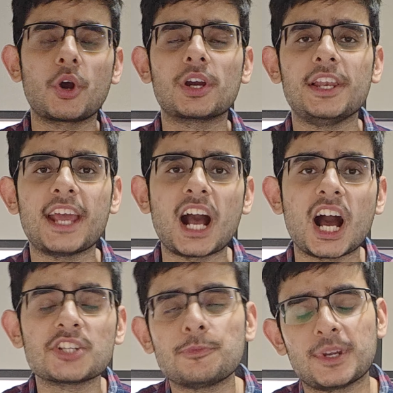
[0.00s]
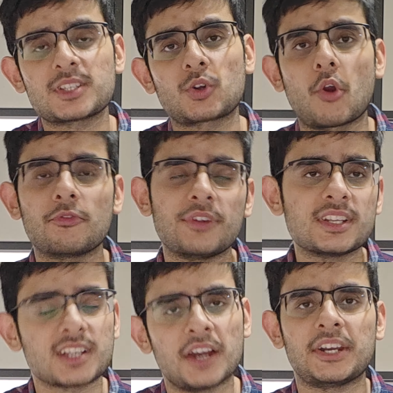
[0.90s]
मॉकल ने आज प्रेस
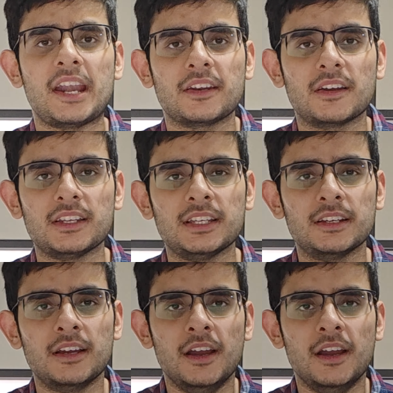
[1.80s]
कॉन्फ्रेंस अटेंड करी